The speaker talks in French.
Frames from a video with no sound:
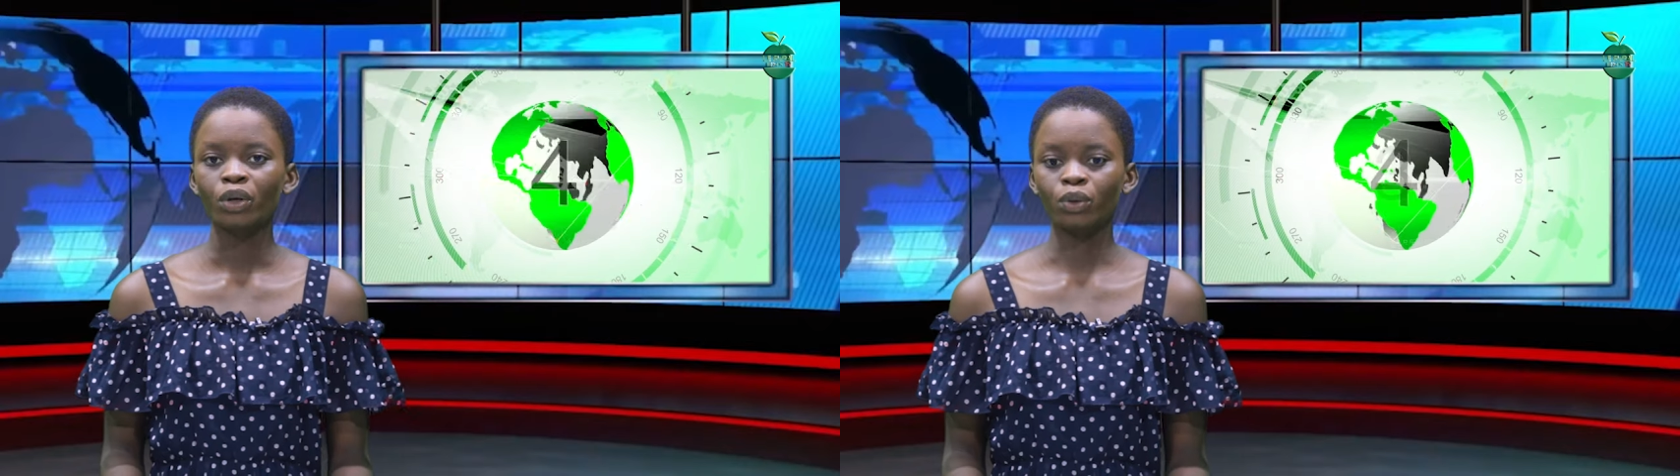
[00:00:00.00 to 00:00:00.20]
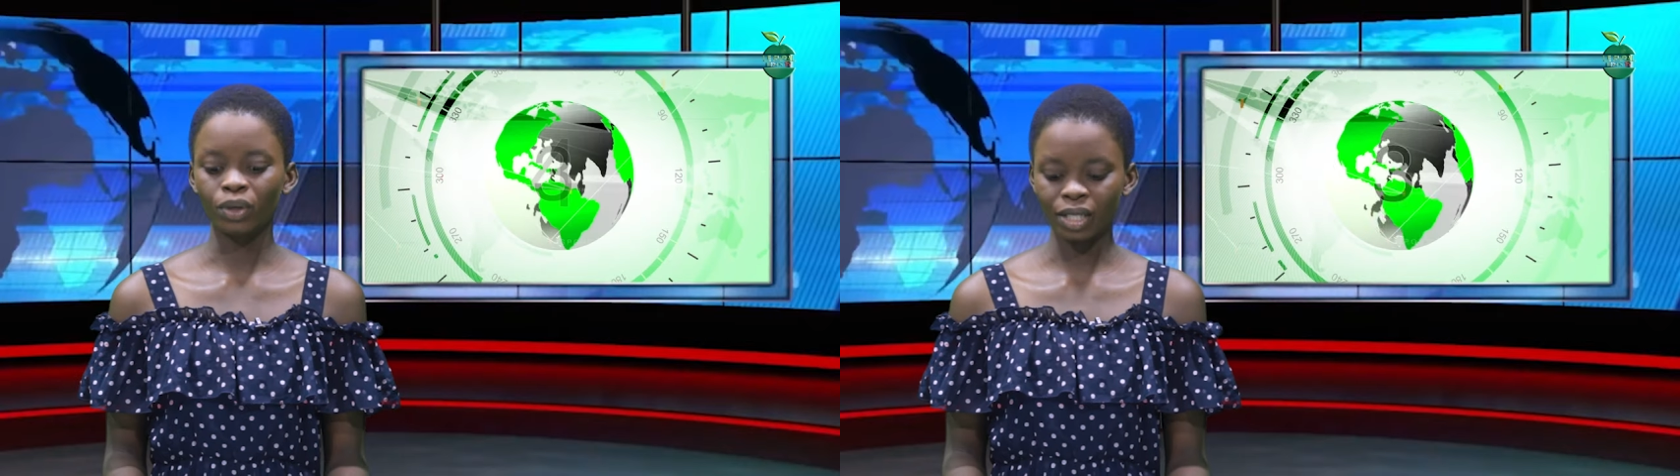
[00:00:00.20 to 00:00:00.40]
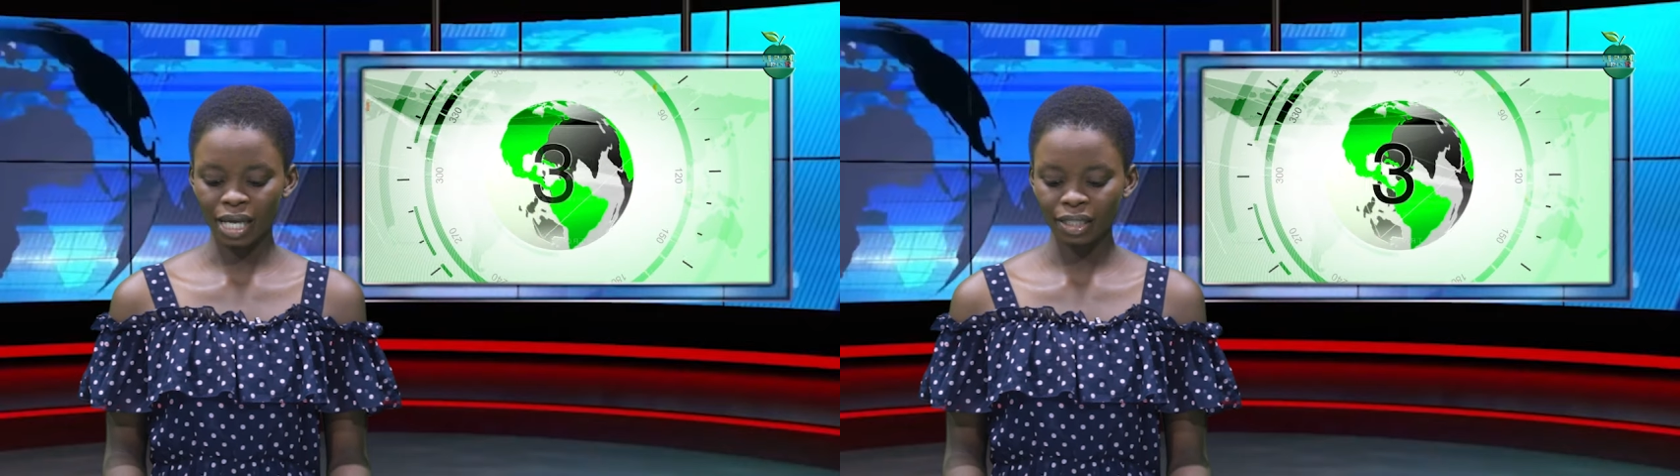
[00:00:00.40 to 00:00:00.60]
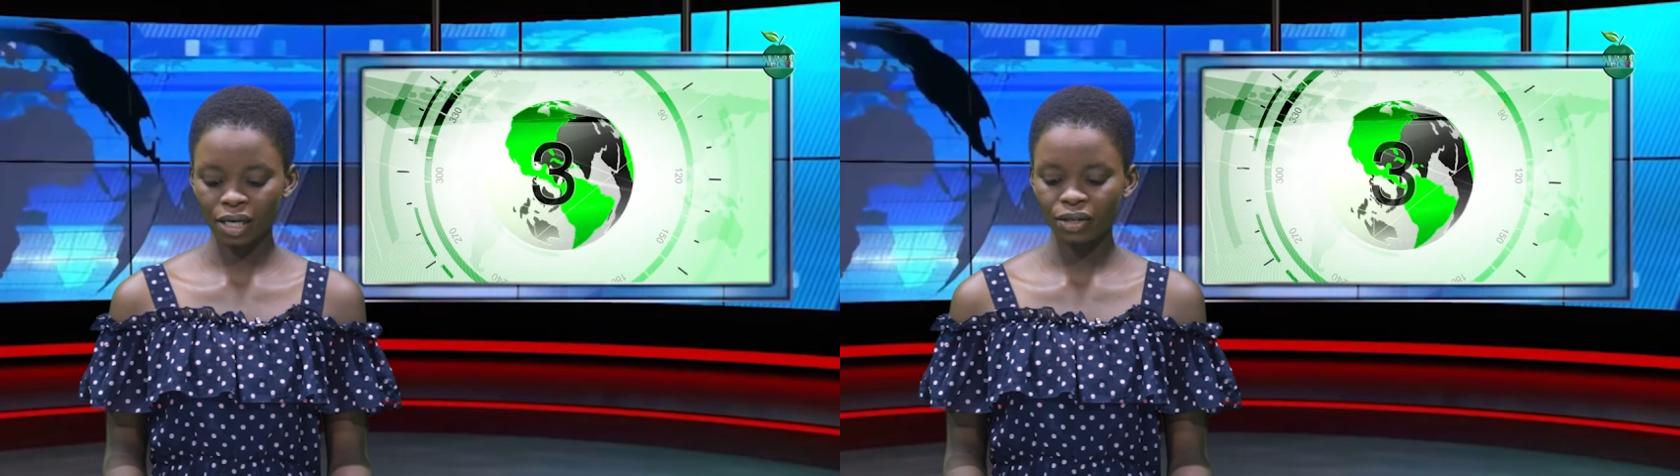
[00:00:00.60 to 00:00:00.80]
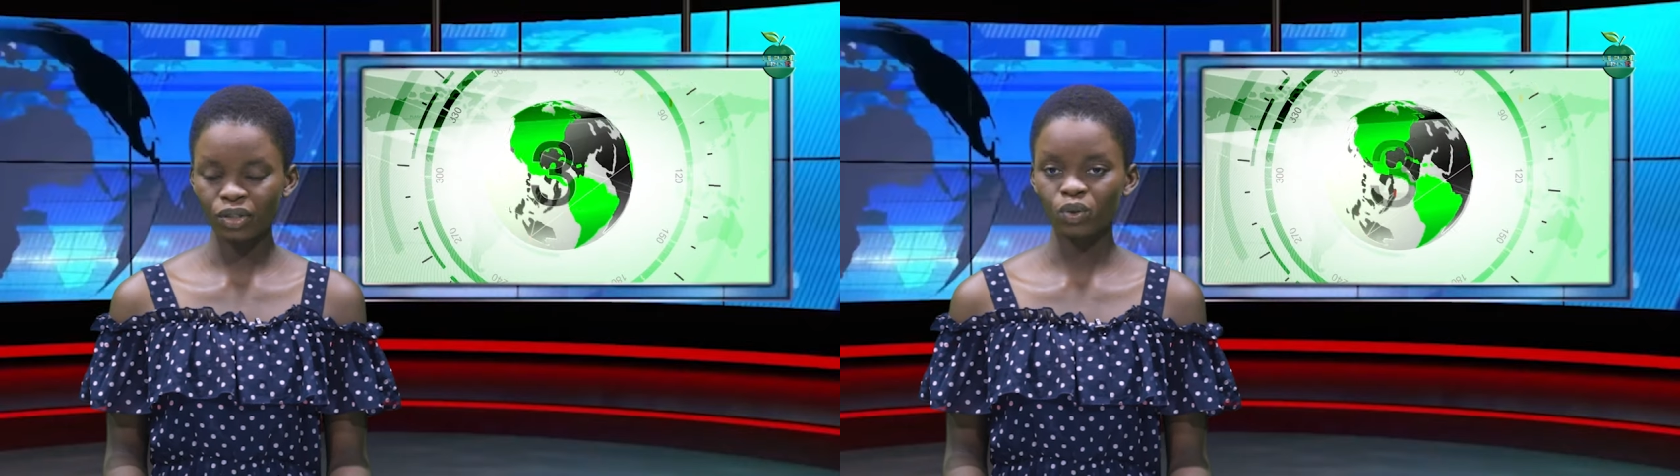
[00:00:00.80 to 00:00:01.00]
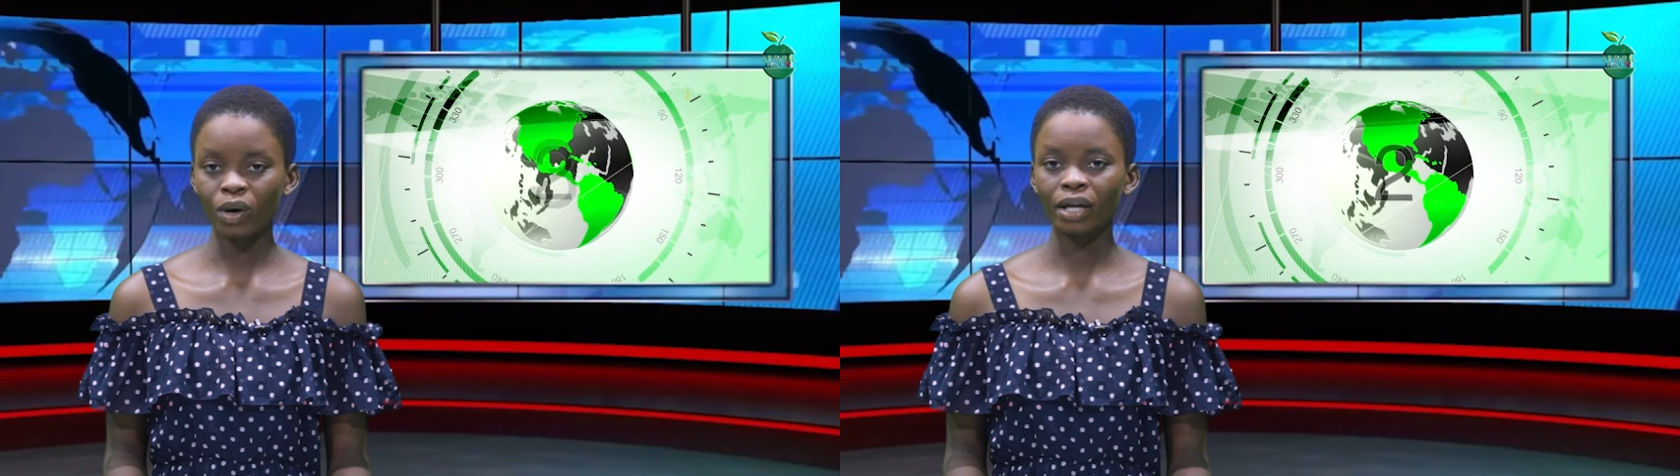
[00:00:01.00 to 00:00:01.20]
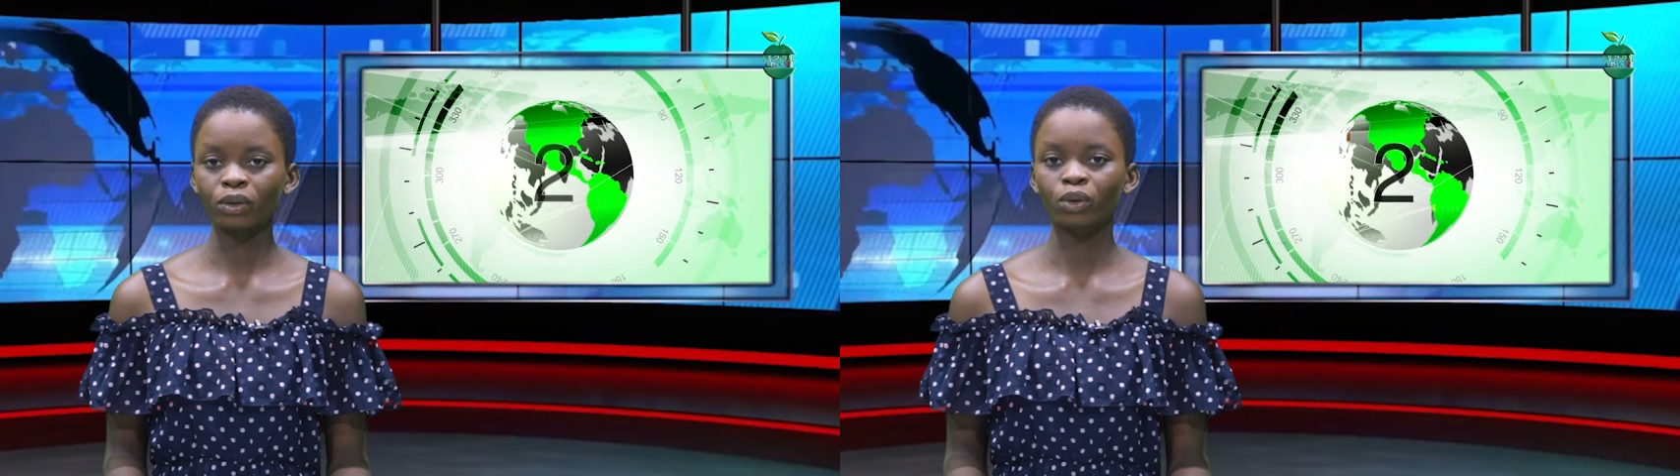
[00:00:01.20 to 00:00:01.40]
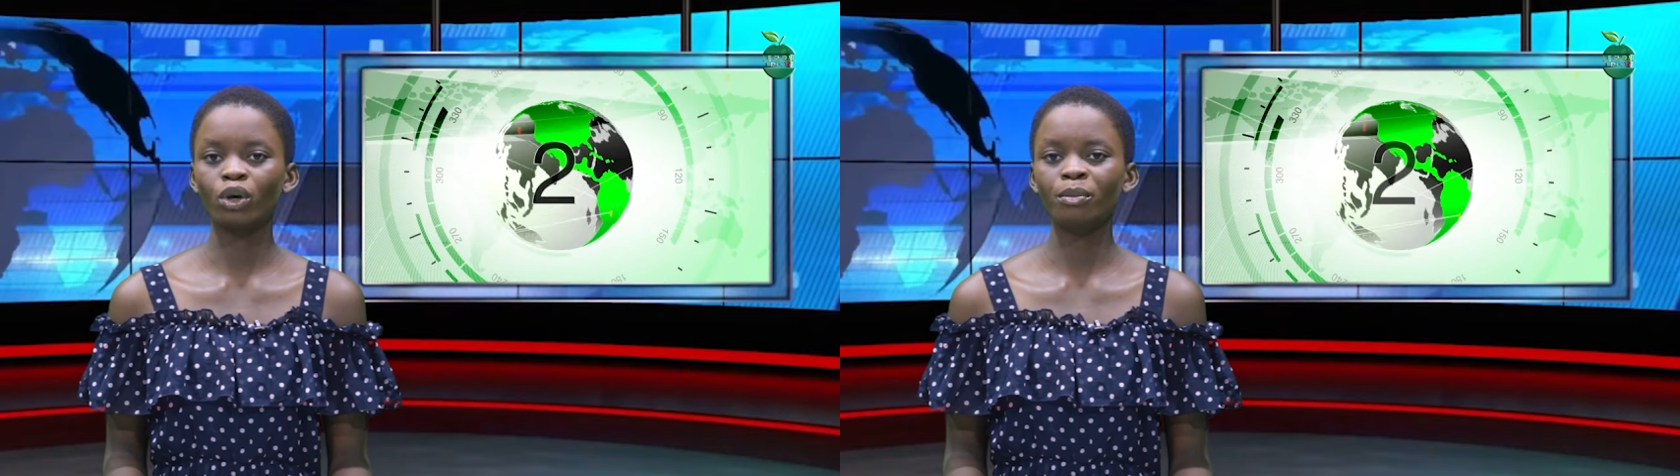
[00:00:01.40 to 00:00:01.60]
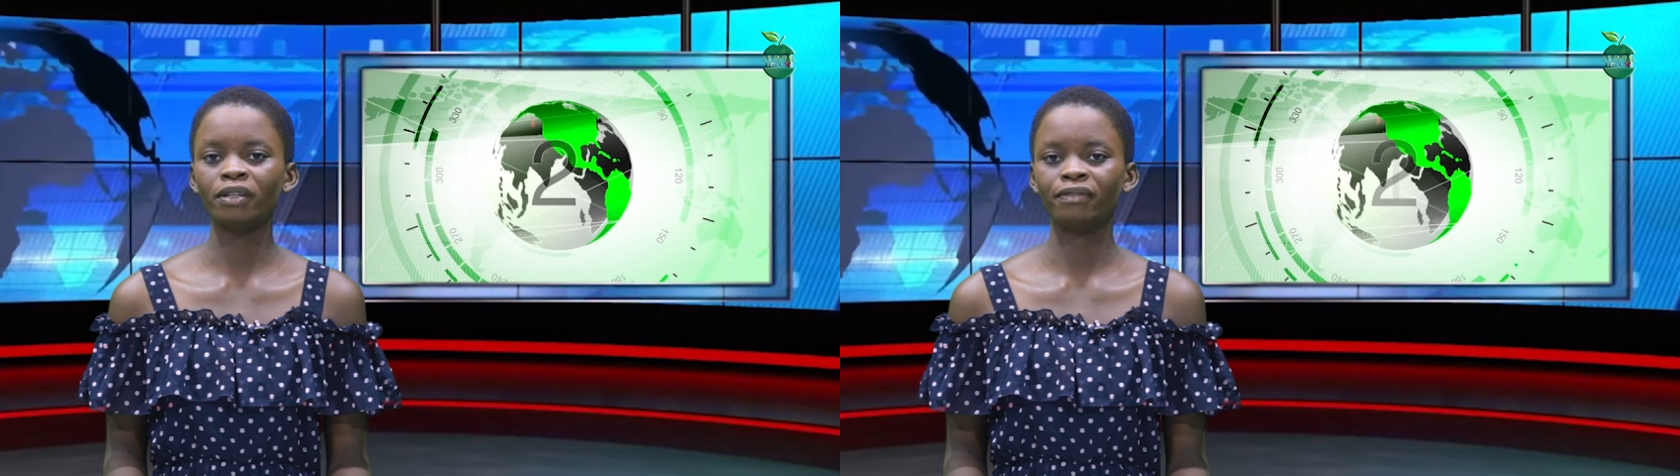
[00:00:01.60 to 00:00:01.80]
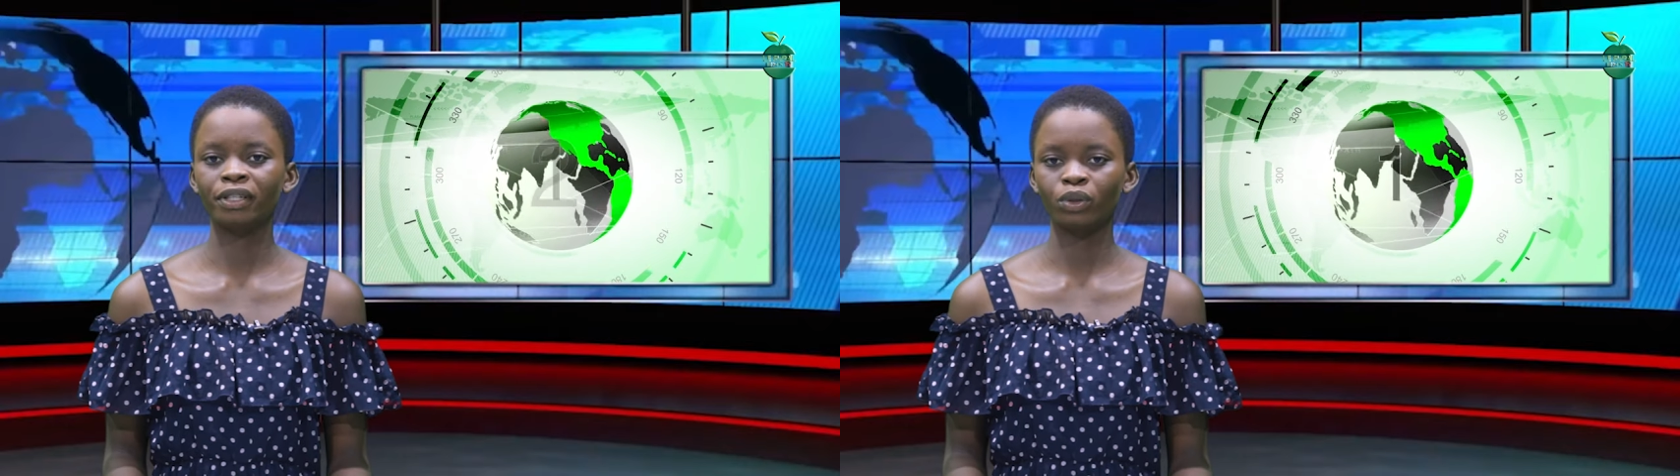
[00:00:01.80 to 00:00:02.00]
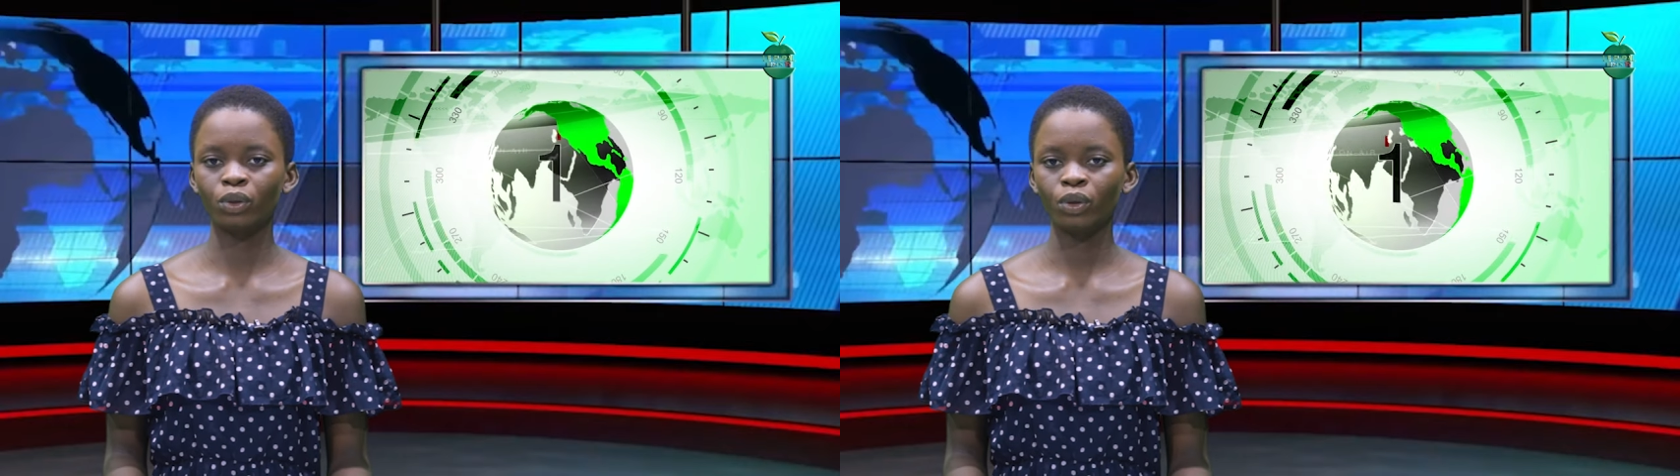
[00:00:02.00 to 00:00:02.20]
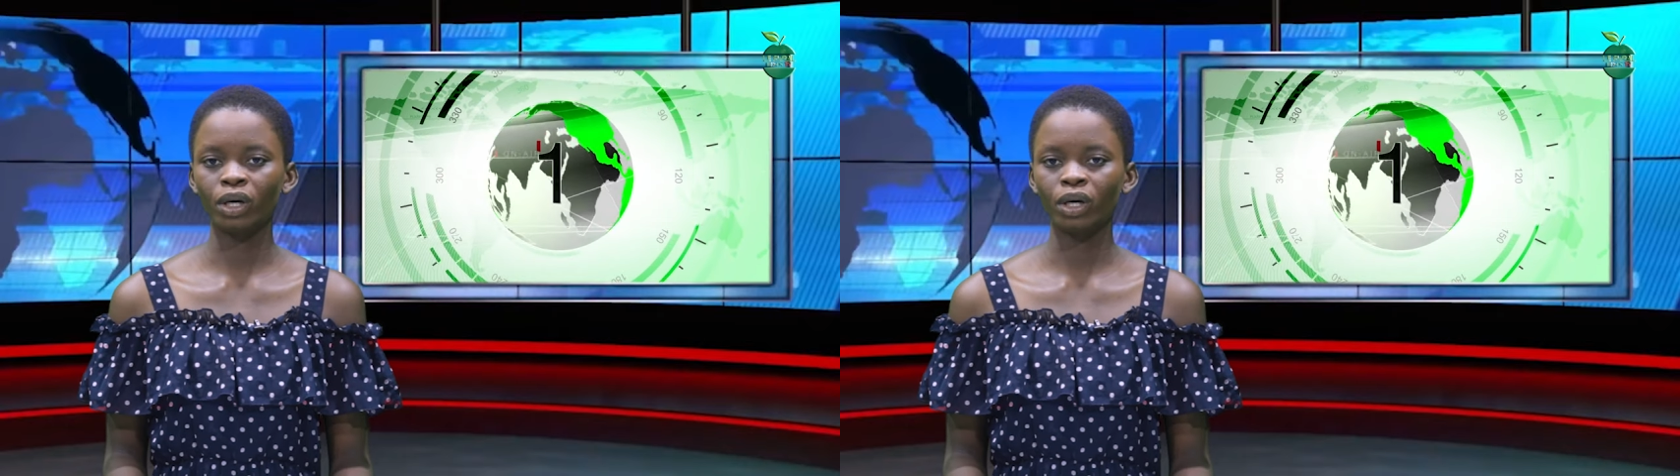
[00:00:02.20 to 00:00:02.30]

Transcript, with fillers: de 4 ans, soit de 2022